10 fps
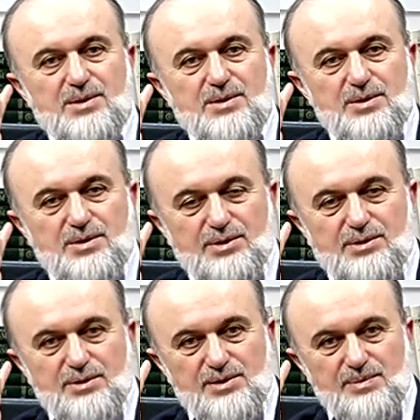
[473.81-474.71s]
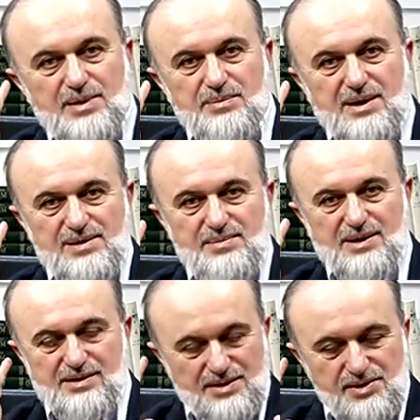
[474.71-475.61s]
şu kötü yüzüme
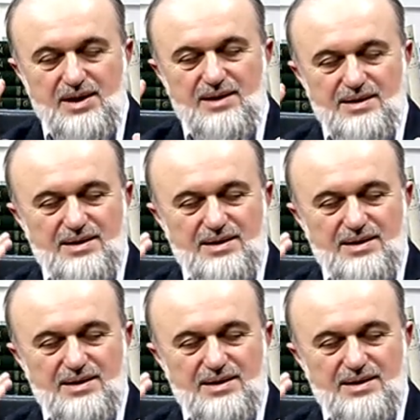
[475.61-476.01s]
basmadıkça